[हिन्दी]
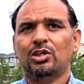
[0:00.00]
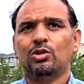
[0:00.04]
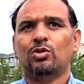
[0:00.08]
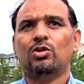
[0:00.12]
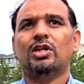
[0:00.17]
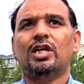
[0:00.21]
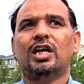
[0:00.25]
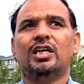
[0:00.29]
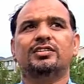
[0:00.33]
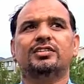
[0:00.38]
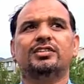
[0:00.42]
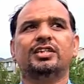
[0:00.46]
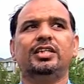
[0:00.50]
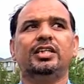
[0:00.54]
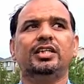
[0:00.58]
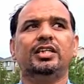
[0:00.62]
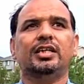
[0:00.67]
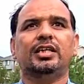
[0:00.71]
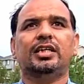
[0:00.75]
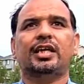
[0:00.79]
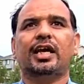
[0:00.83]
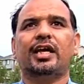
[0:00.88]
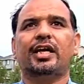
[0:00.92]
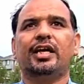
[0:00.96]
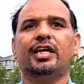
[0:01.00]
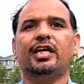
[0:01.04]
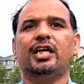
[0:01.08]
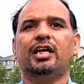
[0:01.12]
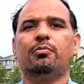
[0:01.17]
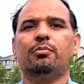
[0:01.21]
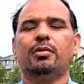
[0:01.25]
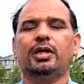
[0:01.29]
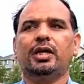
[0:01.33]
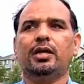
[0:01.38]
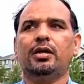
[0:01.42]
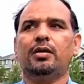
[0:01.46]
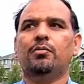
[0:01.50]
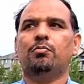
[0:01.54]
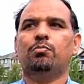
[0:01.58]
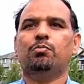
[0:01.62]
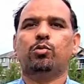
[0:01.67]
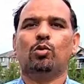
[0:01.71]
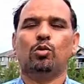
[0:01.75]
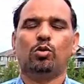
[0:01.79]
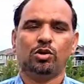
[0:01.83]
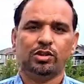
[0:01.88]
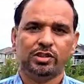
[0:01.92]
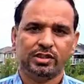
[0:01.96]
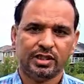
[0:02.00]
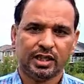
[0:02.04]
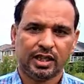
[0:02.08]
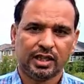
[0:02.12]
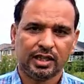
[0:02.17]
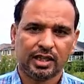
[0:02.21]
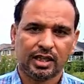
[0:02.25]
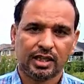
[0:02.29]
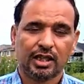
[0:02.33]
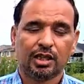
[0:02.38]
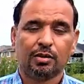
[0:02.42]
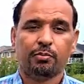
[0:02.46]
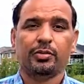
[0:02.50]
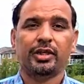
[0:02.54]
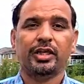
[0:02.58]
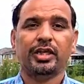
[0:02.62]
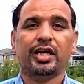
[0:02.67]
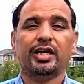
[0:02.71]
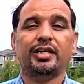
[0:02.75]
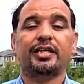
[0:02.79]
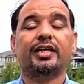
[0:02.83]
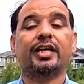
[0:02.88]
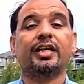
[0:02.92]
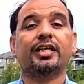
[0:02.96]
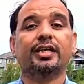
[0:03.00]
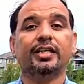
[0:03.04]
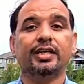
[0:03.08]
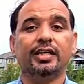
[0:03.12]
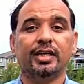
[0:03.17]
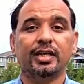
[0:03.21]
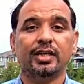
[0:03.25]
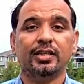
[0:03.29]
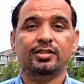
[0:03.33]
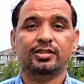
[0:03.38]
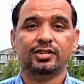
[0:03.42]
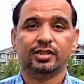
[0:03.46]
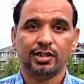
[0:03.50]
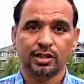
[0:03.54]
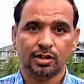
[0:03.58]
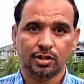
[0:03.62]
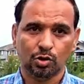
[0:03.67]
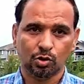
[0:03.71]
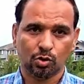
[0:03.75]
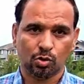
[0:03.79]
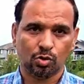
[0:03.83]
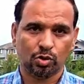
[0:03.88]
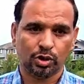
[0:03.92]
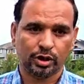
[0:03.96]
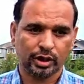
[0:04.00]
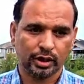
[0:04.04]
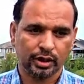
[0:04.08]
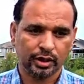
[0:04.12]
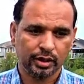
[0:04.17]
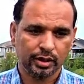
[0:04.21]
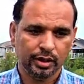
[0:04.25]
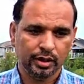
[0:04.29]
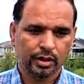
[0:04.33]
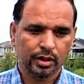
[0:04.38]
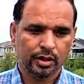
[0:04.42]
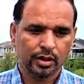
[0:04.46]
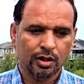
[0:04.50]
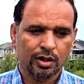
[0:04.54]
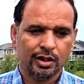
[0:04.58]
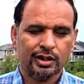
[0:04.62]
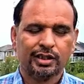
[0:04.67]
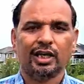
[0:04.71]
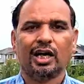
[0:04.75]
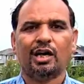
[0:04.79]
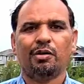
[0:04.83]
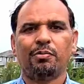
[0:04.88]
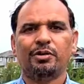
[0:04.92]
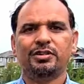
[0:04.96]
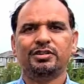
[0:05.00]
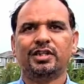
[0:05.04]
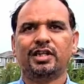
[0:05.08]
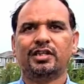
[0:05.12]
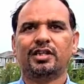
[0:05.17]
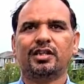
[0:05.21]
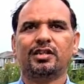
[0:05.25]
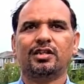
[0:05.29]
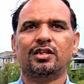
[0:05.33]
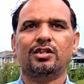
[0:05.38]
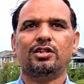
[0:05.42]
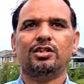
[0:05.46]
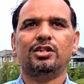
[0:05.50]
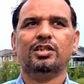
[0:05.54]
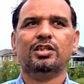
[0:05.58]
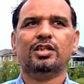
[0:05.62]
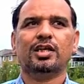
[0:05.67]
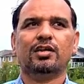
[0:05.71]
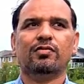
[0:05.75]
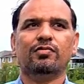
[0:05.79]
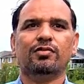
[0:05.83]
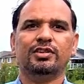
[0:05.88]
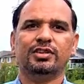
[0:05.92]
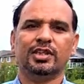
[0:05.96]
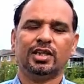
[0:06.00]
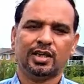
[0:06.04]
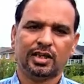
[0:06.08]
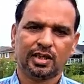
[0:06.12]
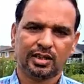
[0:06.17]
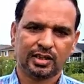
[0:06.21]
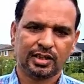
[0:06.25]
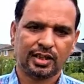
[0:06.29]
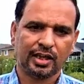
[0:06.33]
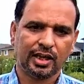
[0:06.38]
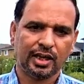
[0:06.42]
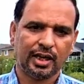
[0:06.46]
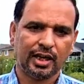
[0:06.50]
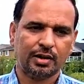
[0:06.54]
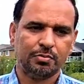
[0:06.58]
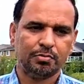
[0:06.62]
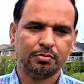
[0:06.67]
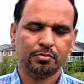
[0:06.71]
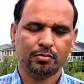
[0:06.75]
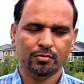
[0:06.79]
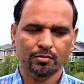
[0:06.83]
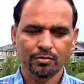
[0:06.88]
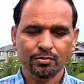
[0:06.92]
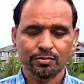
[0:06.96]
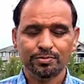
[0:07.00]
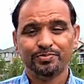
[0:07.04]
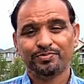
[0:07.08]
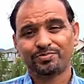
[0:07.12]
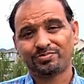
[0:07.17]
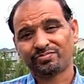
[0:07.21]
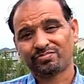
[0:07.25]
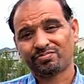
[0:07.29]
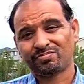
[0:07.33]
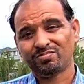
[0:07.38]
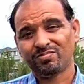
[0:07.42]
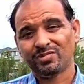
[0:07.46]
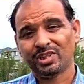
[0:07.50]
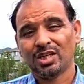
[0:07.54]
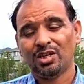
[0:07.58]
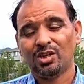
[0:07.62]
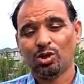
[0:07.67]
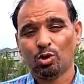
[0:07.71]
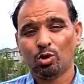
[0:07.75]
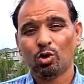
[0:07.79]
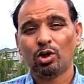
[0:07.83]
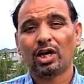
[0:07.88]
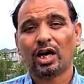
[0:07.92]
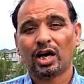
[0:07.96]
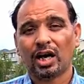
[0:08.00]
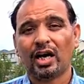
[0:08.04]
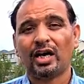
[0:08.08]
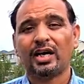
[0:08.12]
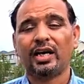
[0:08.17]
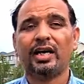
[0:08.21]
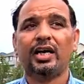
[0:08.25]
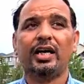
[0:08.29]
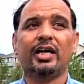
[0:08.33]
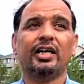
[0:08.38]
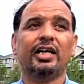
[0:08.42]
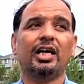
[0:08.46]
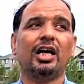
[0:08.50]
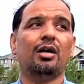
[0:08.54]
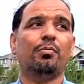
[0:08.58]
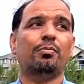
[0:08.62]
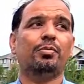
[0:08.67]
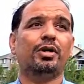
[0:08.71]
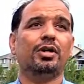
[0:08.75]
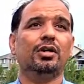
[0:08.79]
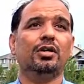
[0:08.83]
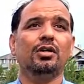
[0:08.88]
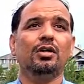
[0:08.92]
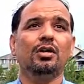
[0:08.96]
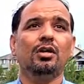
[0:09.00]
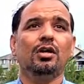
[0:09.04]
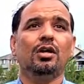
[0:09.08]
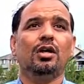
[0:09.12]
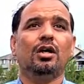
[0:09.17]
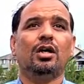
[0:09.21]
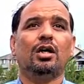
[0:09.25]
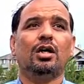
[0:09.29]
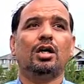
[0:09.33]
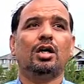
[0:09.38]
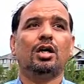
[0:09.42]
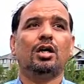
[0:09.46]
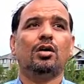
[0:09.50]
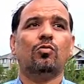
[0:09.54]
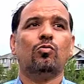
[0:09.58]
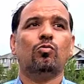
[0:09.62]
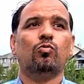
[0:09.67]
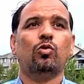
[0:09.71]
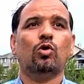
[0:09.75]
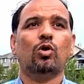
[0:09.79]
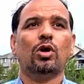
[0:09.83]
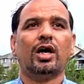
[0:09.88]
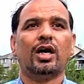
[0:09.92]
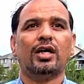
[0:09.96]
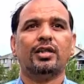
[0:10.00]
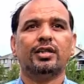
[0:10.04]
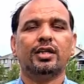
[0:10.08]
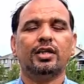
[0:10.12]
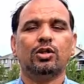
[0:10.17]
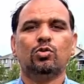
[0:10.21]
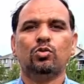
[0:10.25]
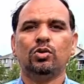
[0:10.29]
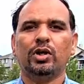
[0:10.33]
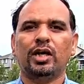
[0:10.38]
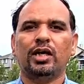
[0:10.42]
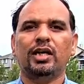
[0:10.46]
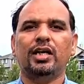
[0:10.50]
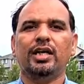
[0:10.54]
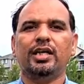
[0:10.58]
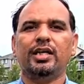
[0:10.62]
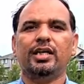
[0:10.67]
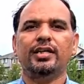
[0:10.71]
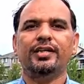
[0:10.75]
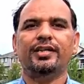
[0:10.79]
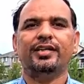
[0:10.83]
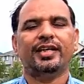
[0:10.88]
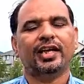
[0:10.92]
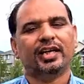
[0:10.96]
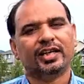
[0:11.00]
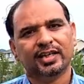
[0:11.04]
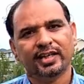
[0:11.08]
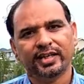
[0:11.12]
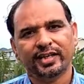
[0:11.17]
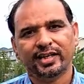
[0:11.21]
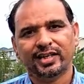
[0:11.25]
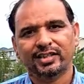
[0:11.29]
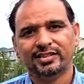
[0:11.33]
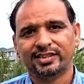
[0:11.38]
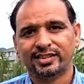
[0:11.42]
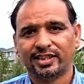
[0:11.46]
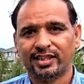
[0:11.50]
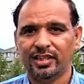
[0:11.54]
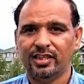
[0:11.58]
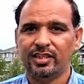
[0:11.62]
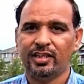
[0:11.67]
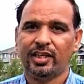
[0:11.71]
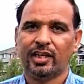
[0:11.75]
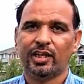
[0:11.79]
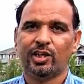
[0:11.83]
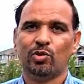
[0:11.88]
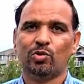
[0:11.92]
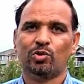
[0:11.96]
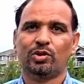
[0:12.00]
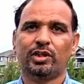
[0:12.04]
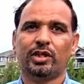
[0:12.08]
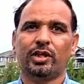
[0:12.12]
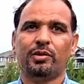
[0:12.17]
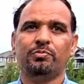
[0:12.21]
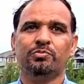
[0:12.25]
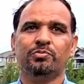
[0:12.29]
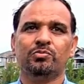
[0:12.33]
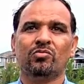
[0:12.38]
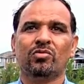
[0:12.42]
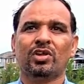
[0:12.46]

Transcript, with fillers: तो नाजरीन कनाडा में बहुत ज़्यादा कमी है टेक्निकल स्किल्ड लोगों की यहाँ पर ज़्यादातर जिनका वीज़ा लगता है लोग आ रहे हैं यहाँ पर वो आते तो हैं लेकिन टेक्निकल स्किल्ड नहीं होते